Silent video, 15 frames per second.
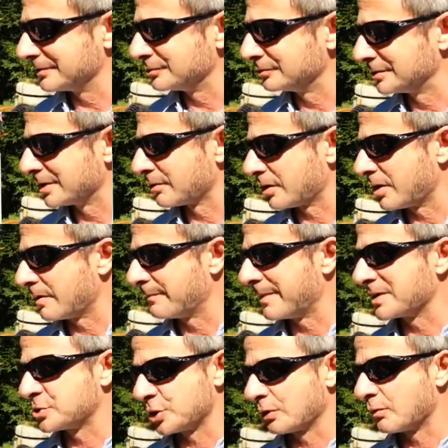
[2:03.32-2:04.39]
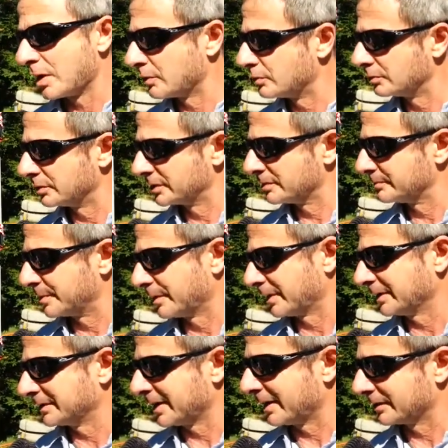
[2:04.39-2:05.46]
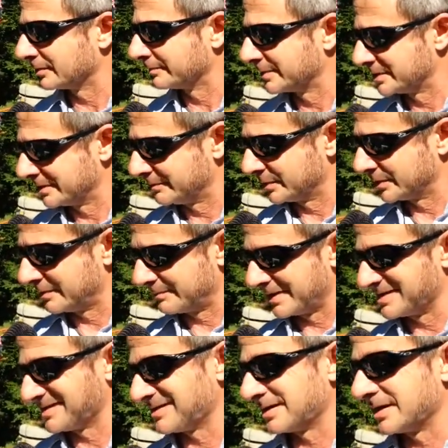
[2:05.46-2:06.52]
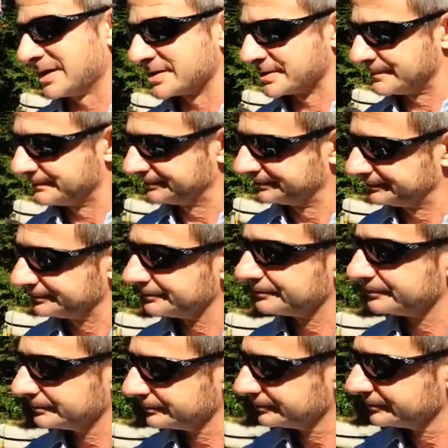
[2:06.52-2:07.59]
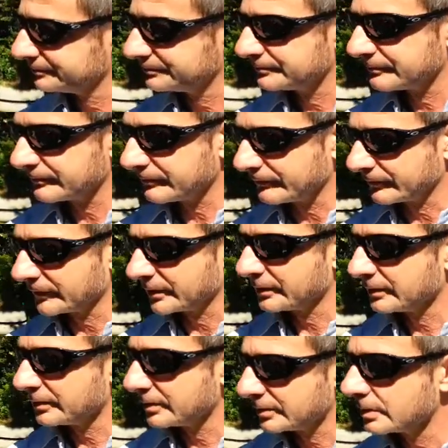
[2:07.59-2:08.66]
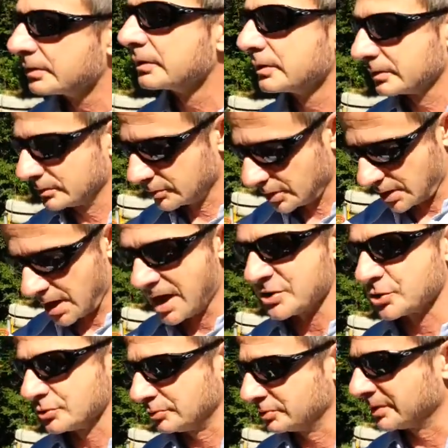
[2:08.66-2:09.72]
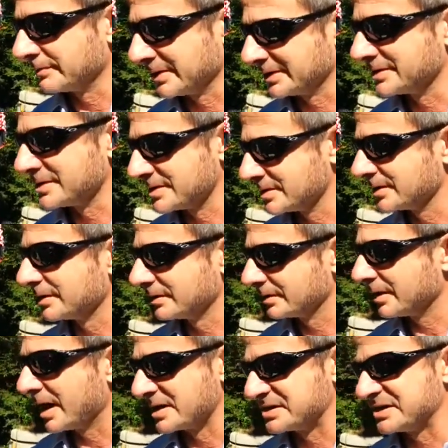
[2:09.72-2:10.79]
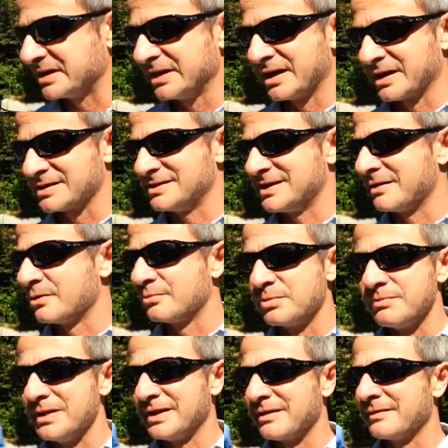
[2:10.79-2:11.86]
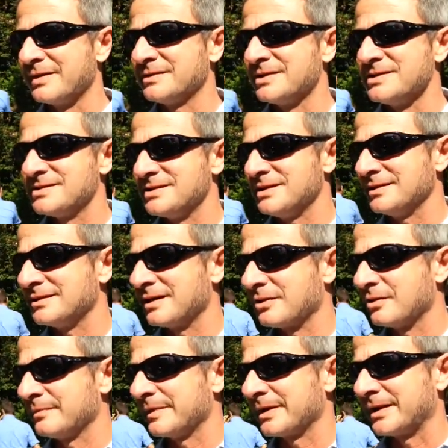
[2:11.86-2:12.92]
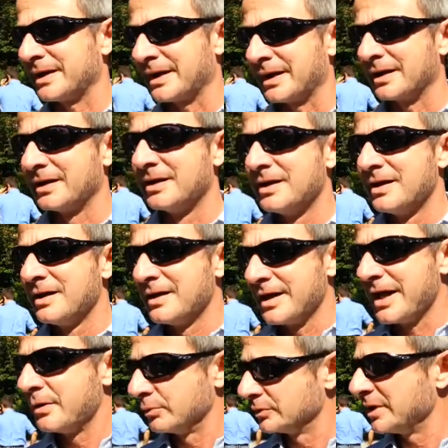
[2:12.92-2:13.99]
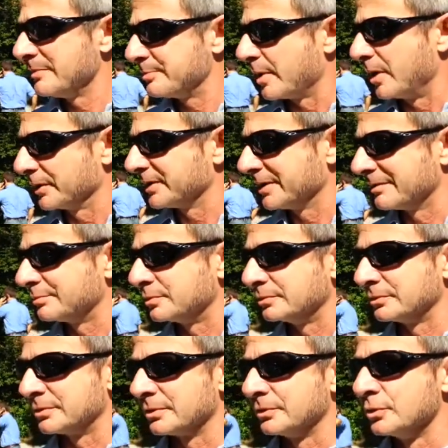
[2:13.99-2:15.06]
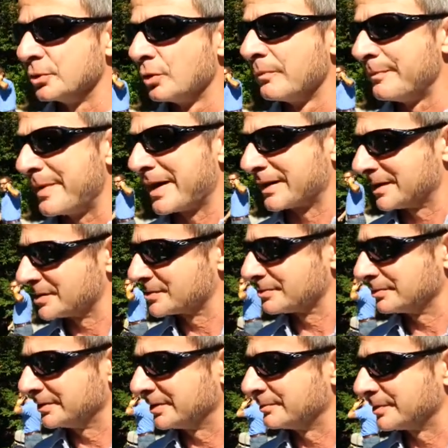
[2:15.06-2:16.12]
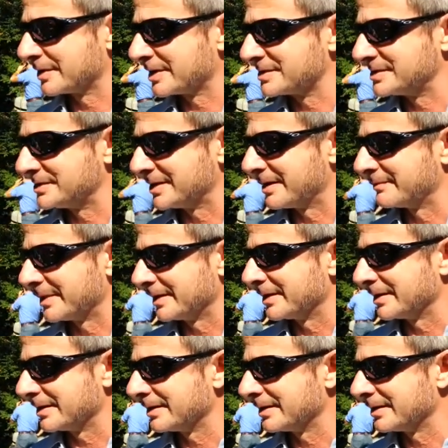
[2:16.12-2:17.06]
da tutta Europa c'è qualcuno che è impara l'Italia, per esempio dai paesi dell'est. Il sindaco ha confermato che viene a farvi un saluto? Assolutamente sì, anzi ringraziamo pubblicamente il sindaco perché è uno dei pochi che appunto non parla solo di democrazia ma,